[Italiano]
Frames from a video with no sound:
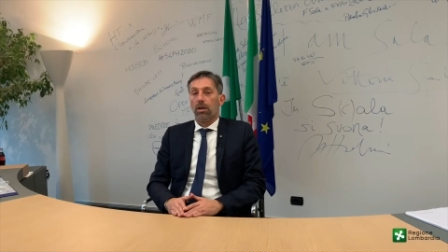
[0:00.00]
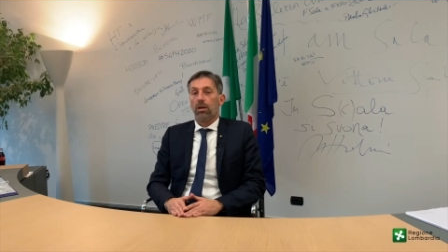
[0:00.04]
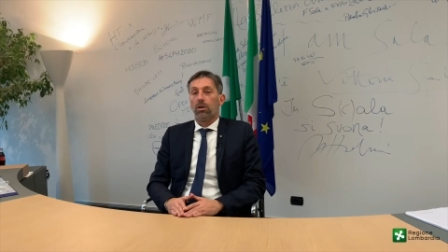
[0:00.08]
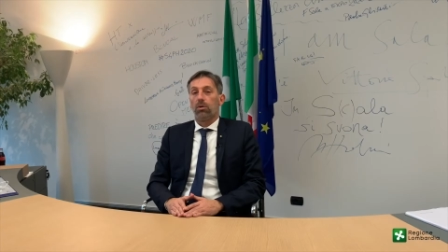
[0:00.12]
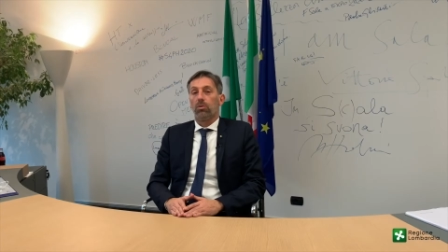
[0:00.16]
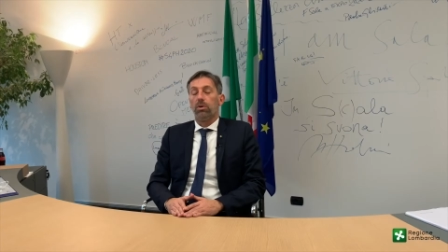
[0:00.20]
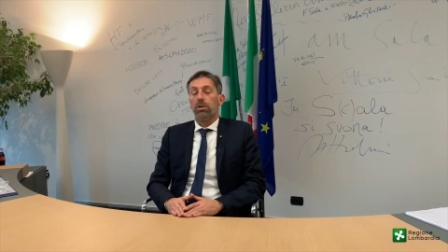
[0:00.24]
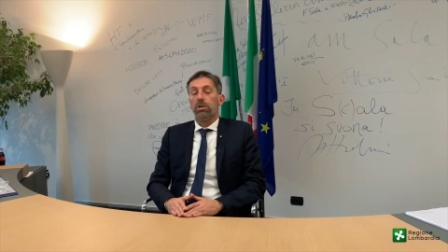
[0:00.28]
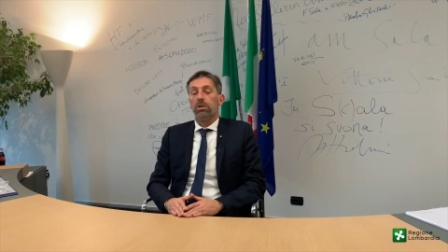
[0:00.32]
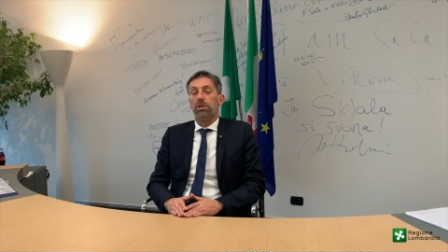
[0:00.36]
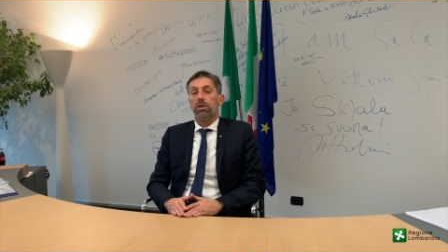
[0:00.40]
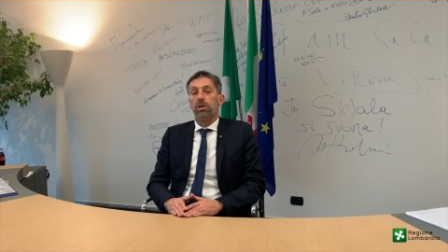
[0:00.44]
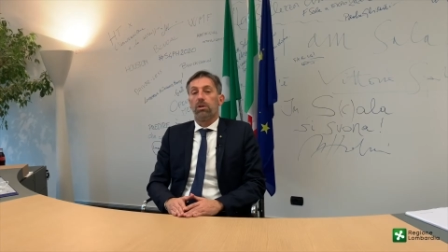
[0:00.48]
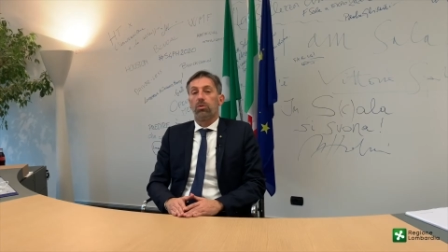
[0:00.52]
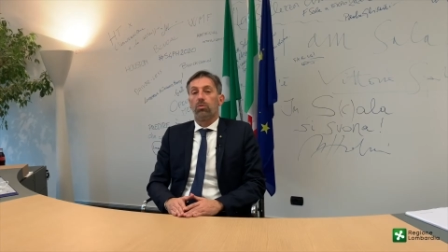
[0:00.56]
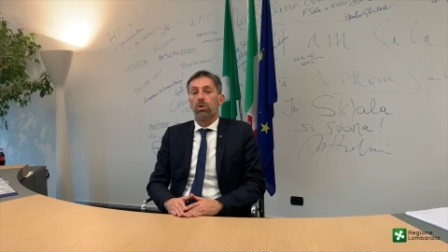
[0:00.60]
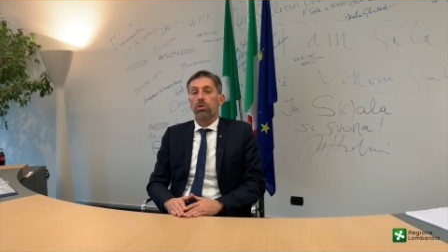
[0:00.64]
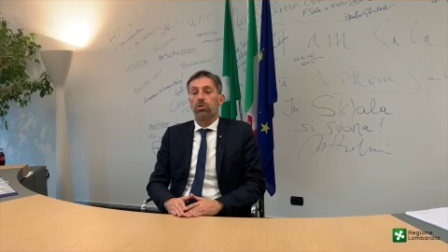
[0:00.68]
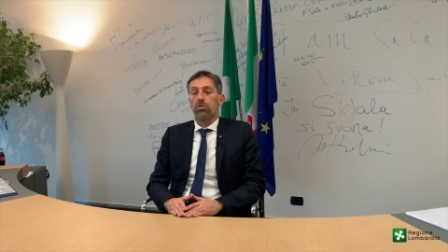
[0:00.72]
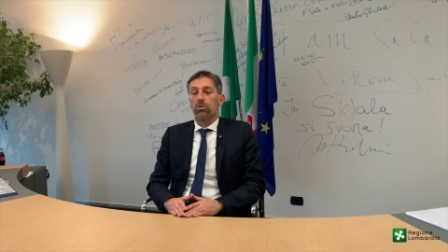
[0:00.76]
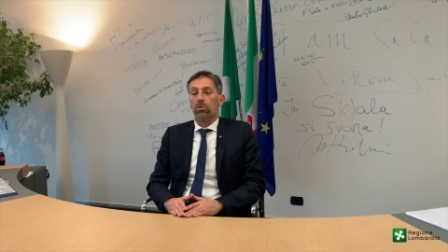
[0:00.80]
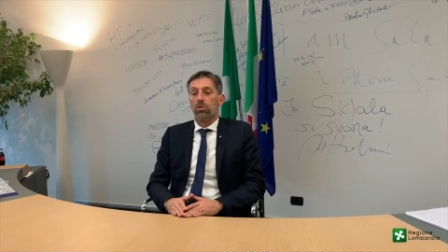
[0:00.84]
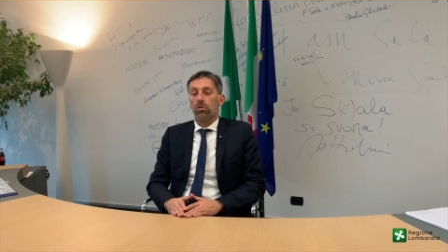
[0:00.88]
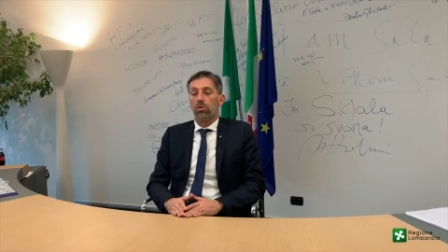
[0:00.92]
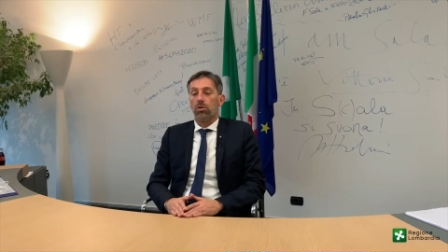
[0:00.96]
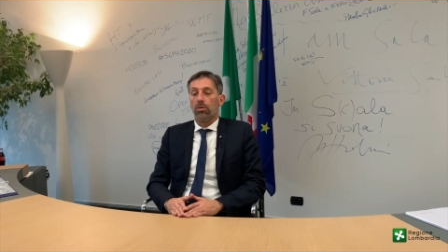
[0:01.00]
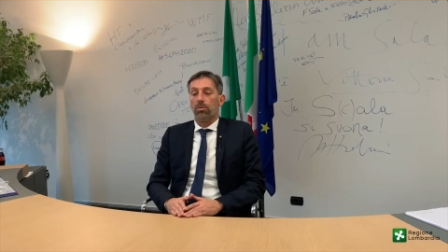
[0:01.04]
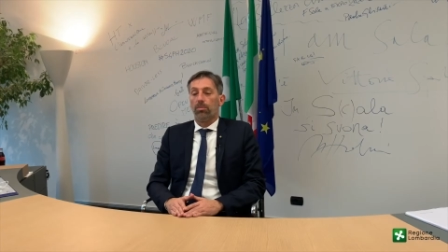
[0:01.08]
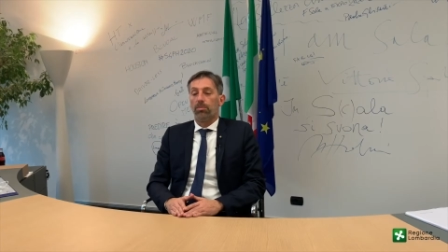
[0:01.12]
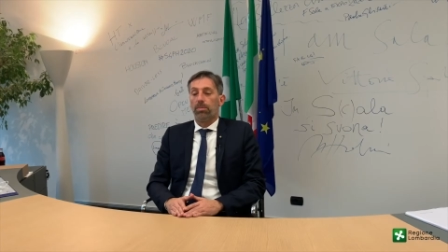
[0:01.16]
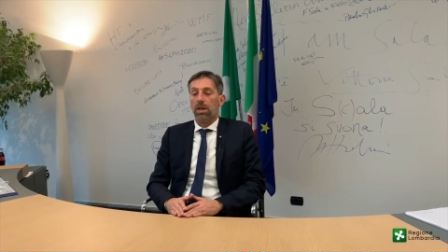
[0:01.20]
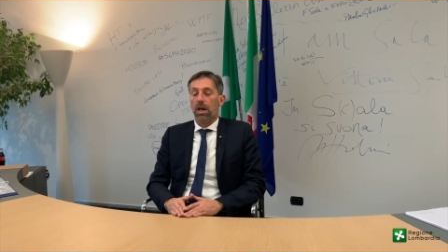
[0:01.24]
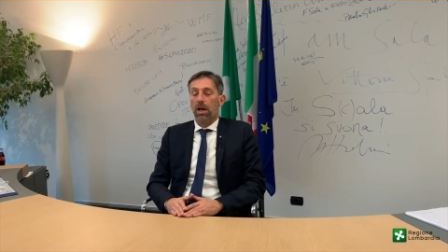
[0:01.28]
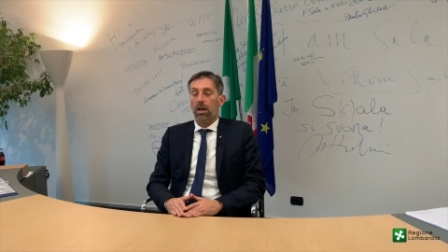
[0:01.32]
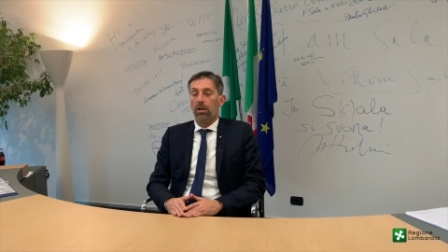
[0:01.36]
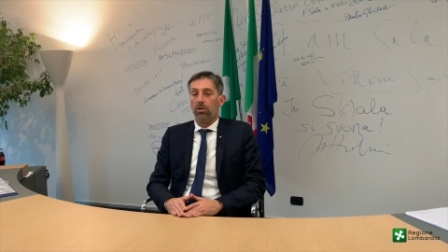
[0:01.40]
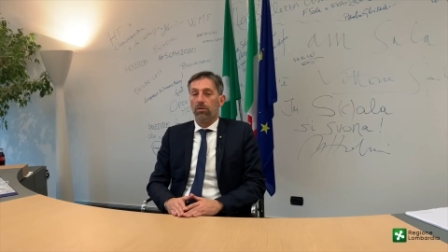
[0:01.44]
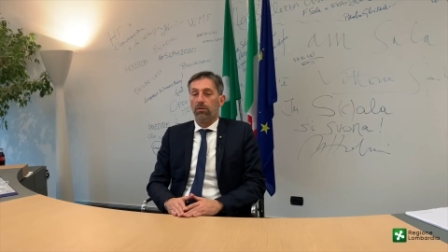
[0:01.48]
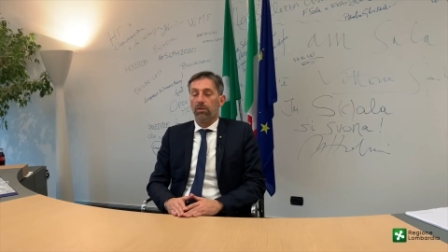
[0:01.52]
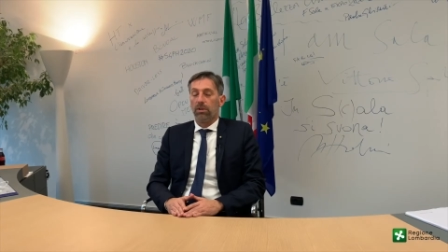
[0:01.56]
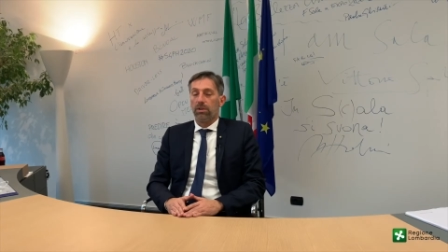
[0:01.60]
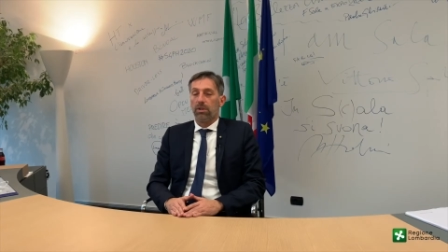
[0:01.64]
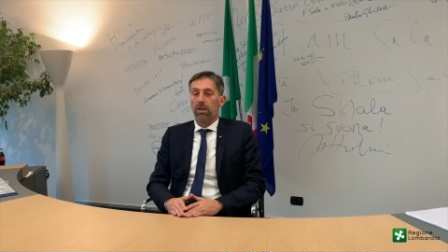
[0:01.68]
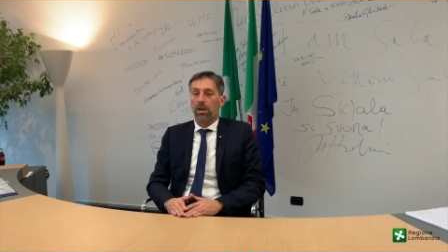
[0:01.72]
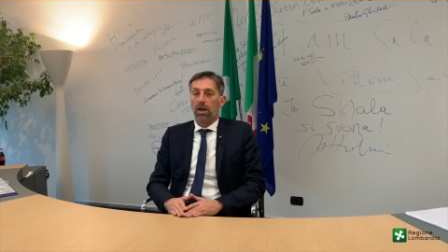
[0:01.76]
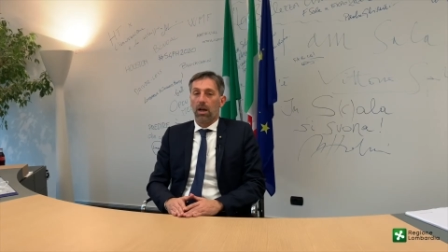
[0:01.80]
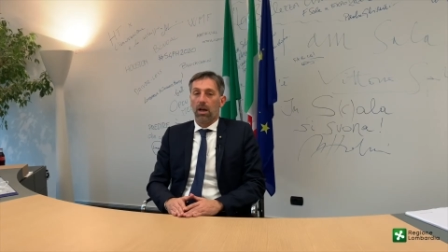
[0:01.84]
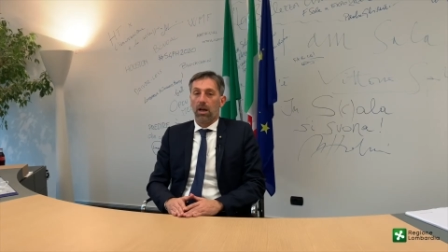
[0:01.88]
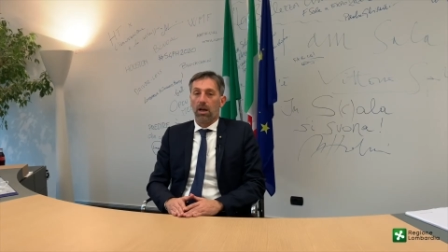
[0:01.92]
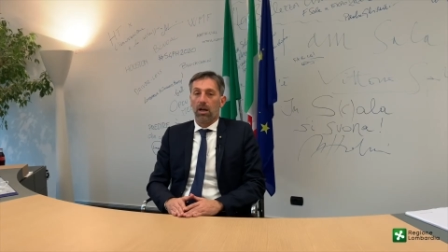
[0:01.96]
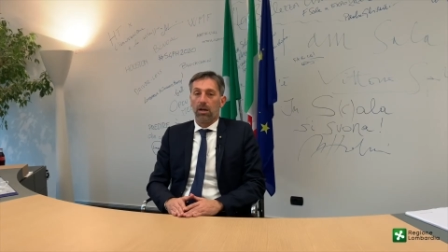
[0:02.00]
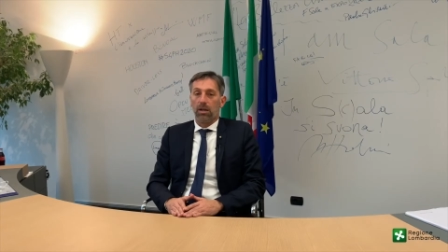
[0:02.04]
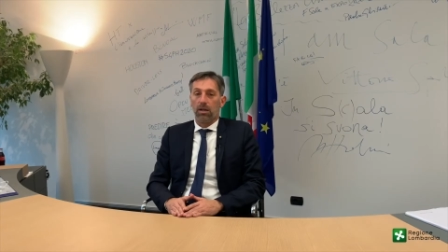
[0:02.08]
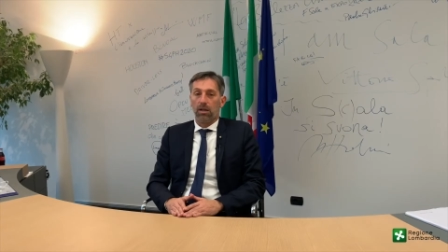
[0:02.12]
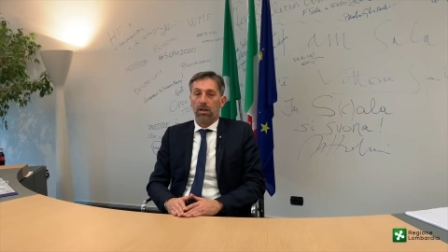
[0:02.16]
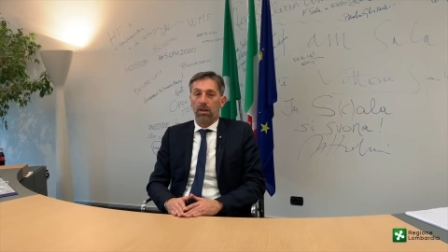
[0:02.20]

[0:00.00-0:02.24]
Quindi questo piano vedrà